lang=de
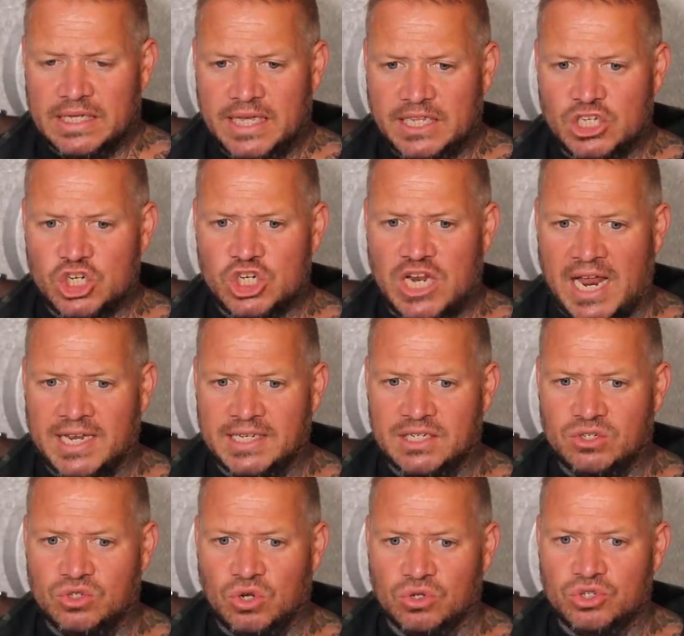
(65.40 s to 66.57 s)
Jetzt stand
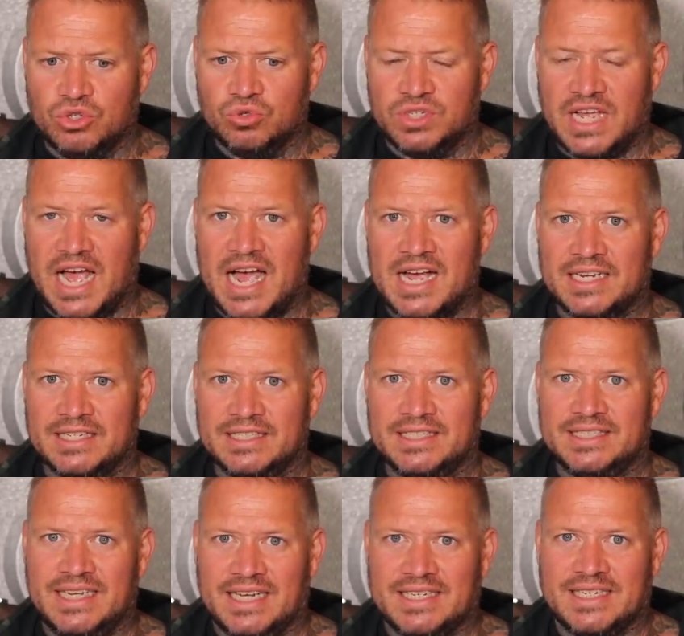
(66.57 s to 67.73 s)
sozusagen
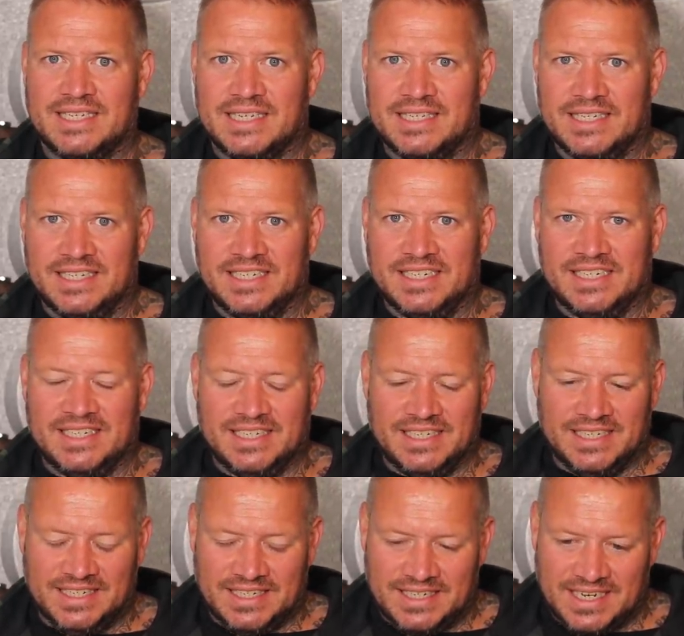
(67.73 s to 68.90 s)
das,
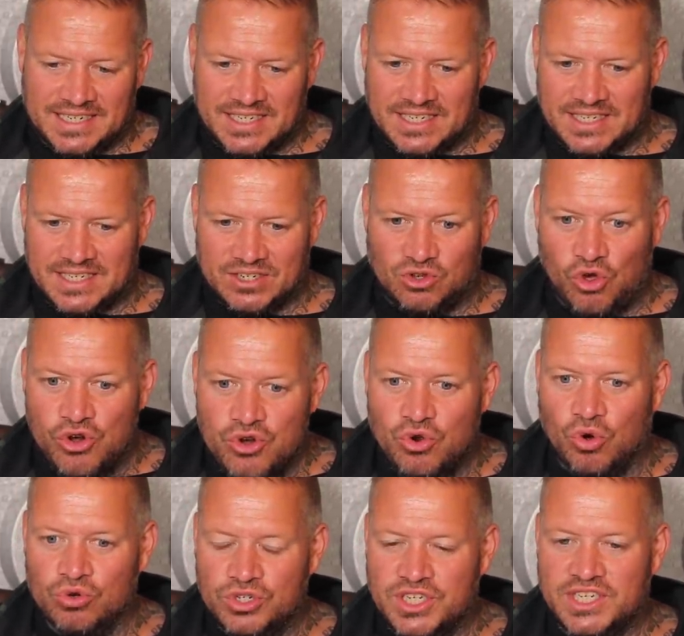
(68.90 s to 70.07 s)
äh, das
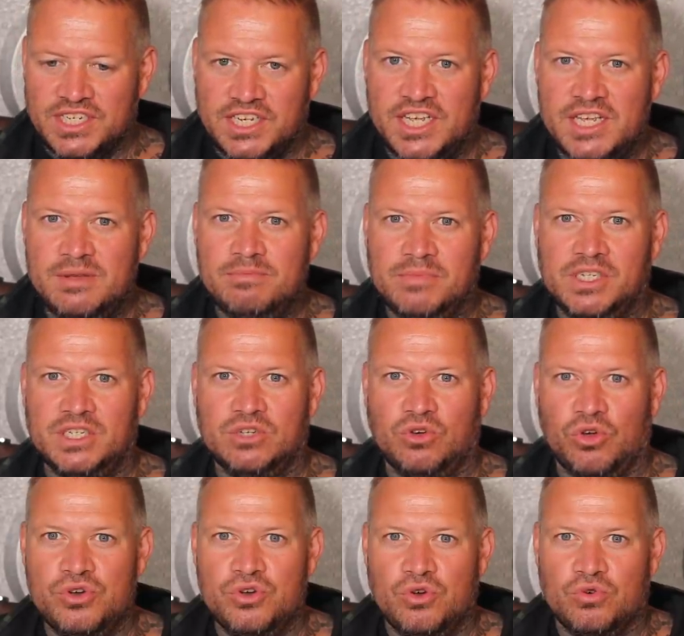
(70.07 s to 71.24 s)
Gründungsteam, die
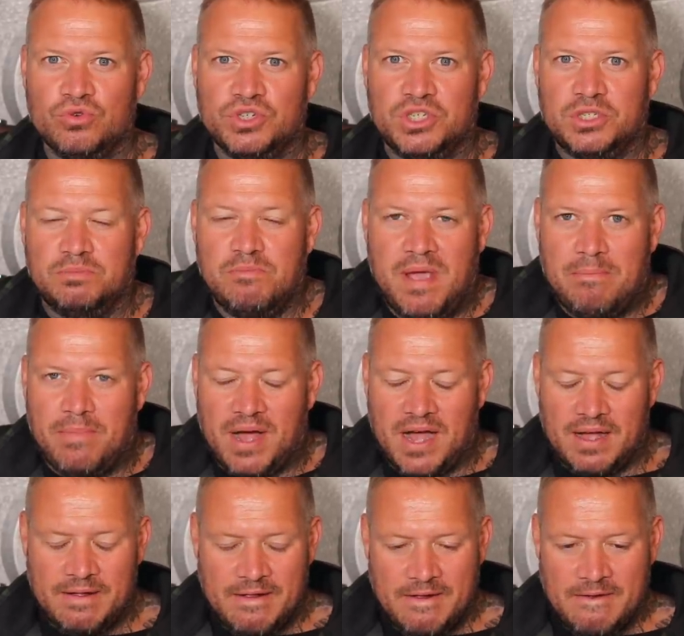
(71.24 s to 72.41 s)

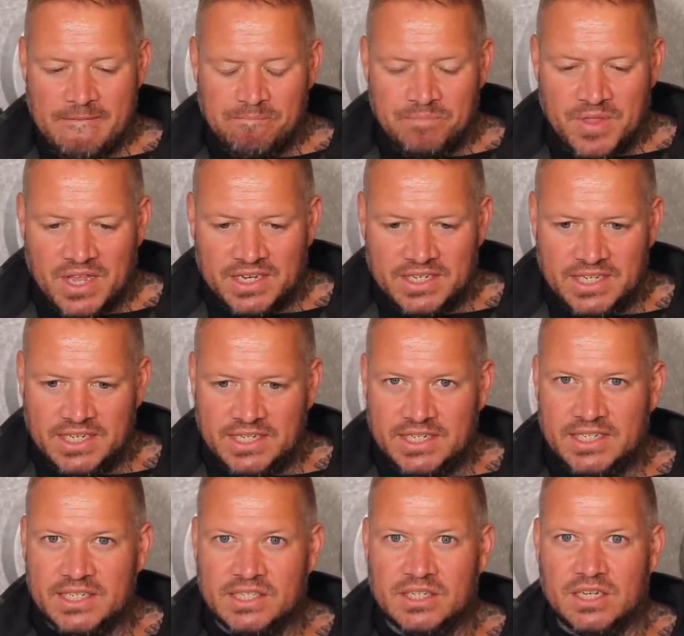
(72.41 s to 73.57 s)
Gründungsmember, die
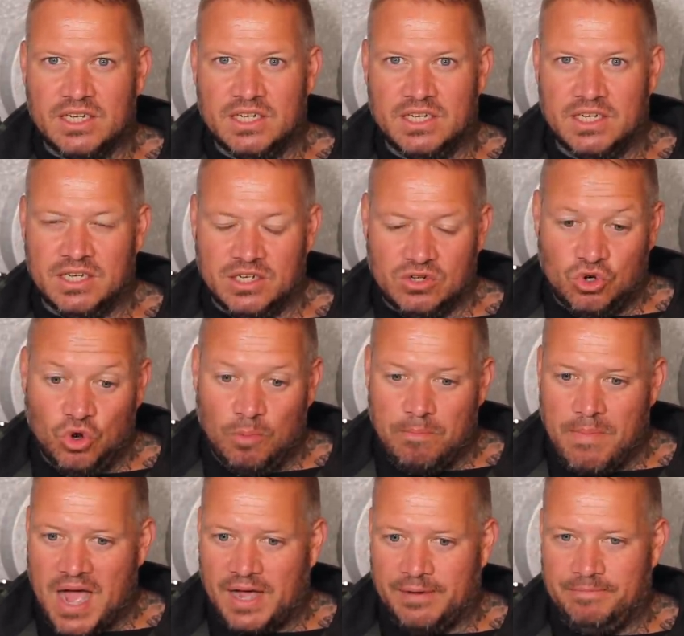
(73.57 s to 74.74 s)
diesen äh, Club
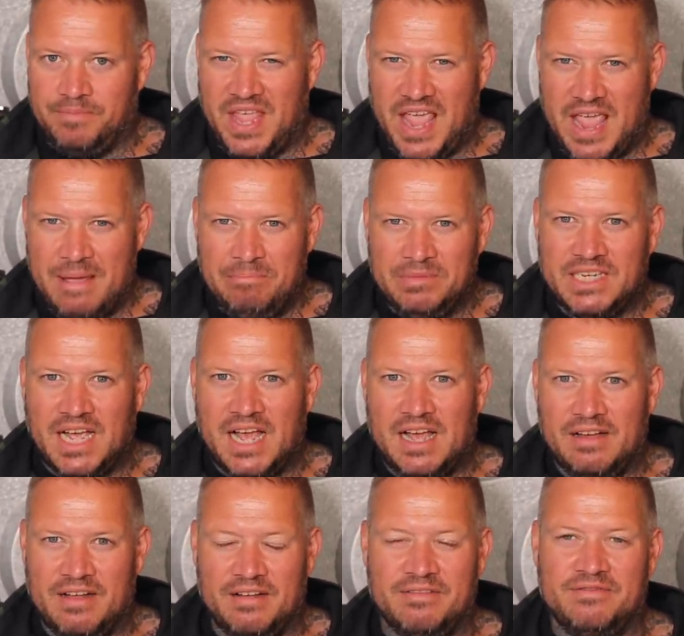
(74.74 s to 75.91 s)
machen.
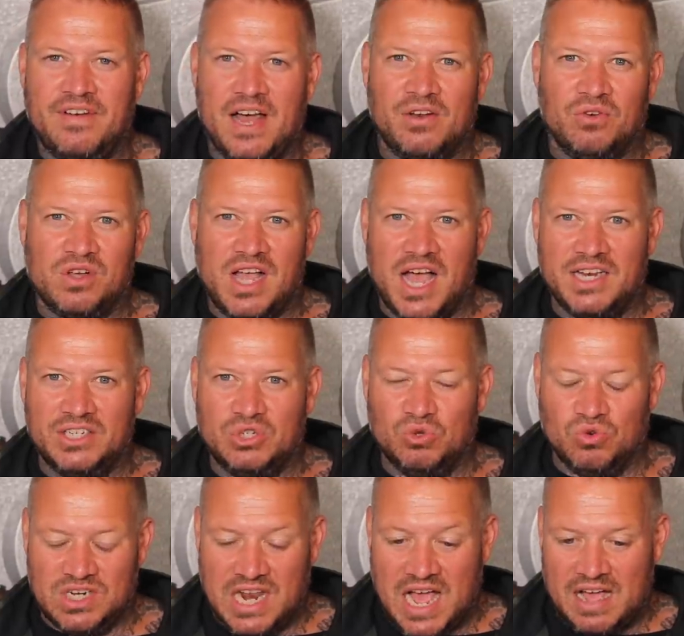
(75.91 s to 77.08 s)
Ämter war noch gar nicht
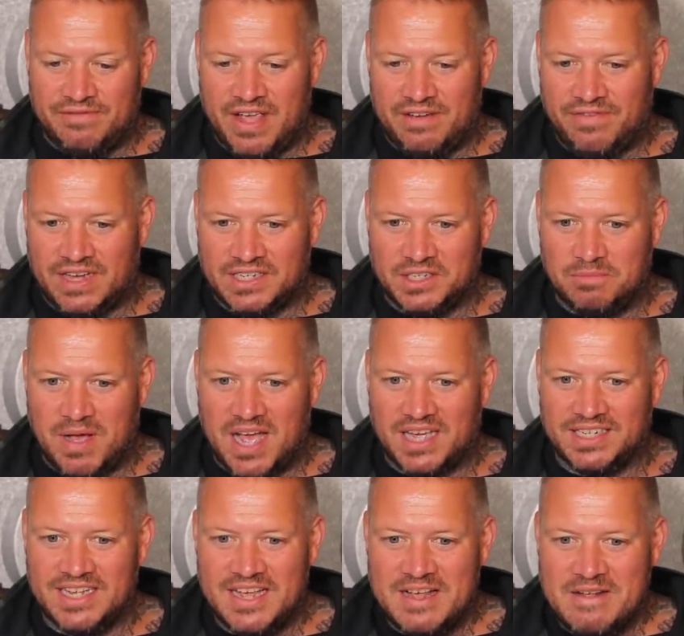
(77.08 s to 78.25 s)
so klar, wer was macht.